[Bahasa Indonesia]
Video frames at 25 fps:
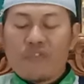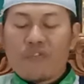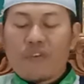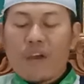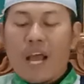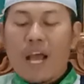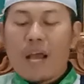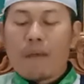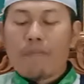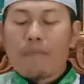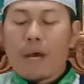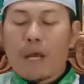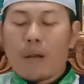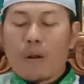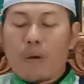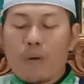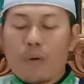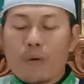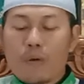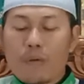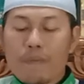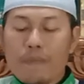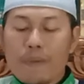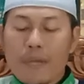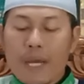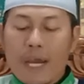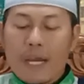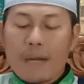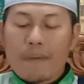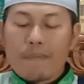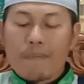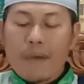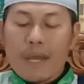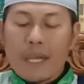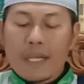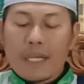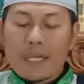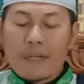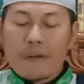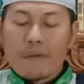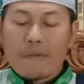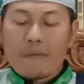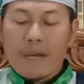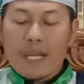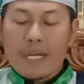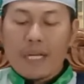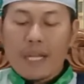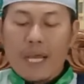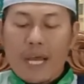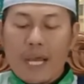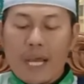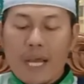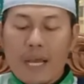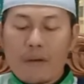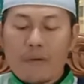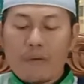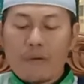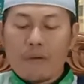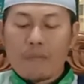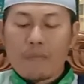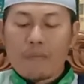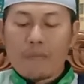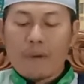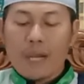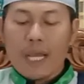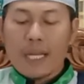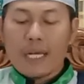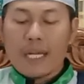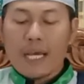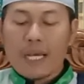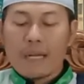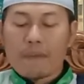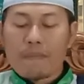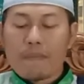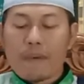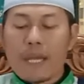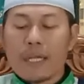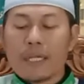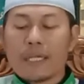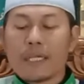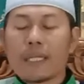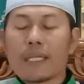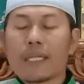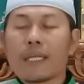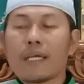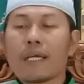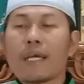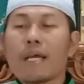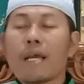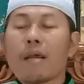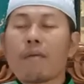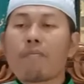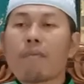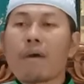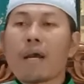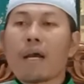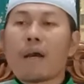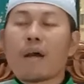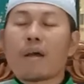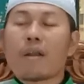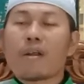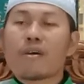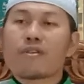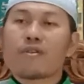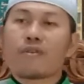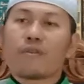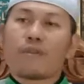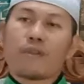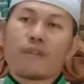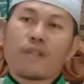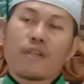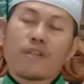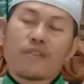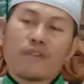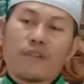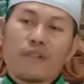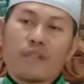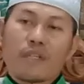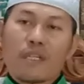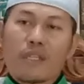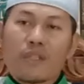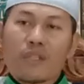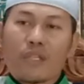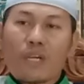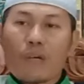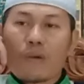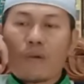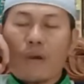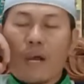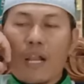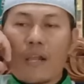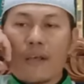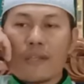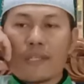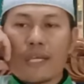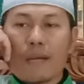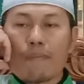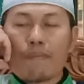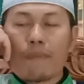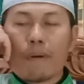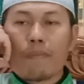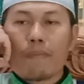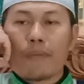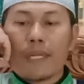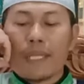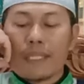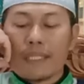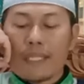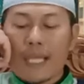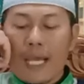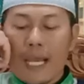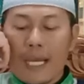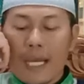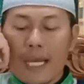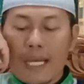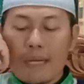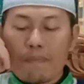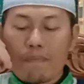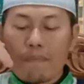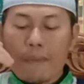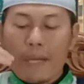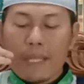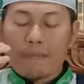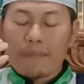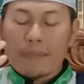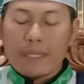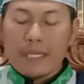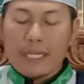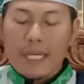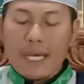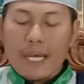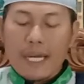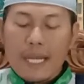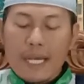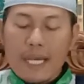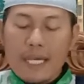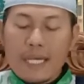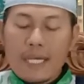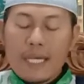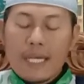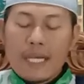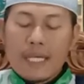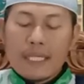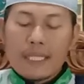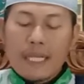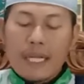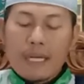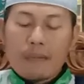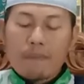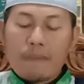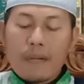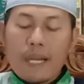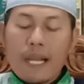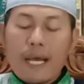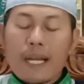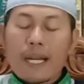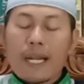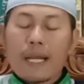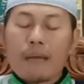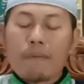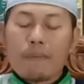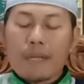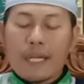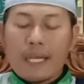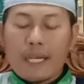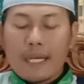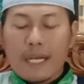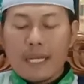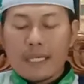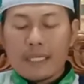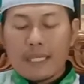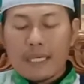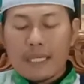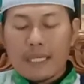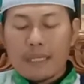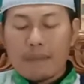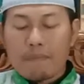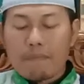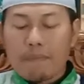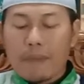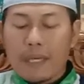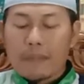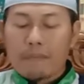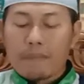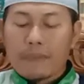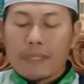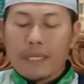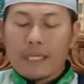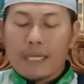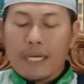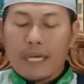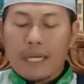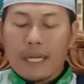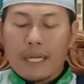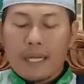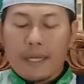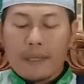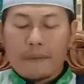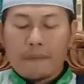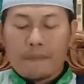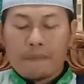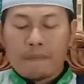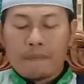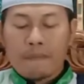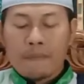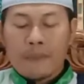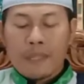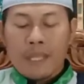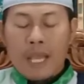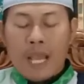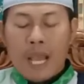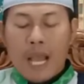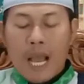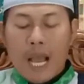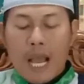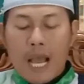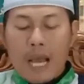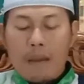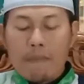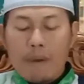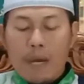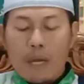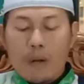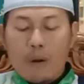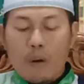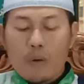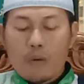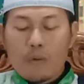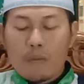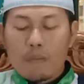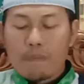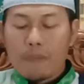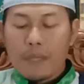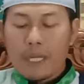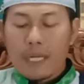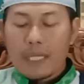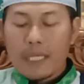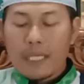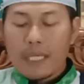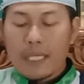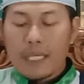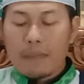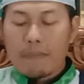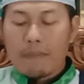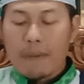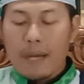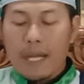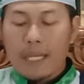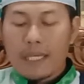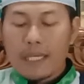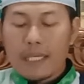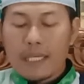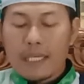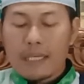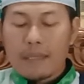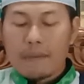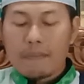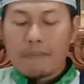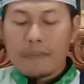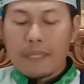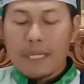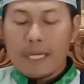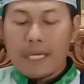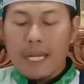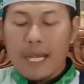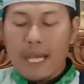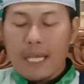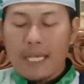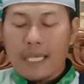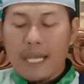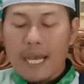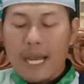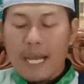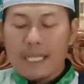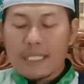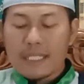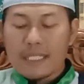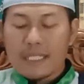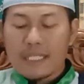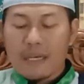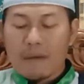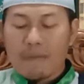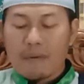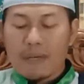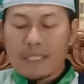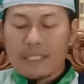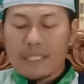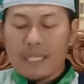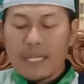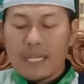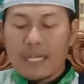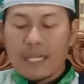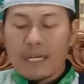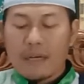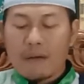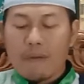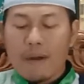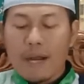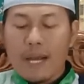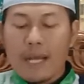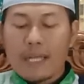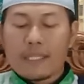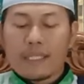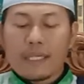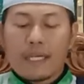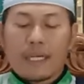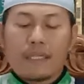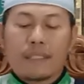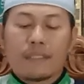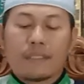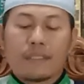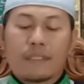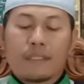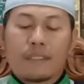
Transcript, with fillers: Fa'amarohum bi arbangin wanahahum ngan arbangin. Maka Rasulullah Shallallahu Alaihi Wasallam memerintahkan empat perkara dan melarang mereka dari empat perkara amarahum bil imani billahi azza wa jalla wahda.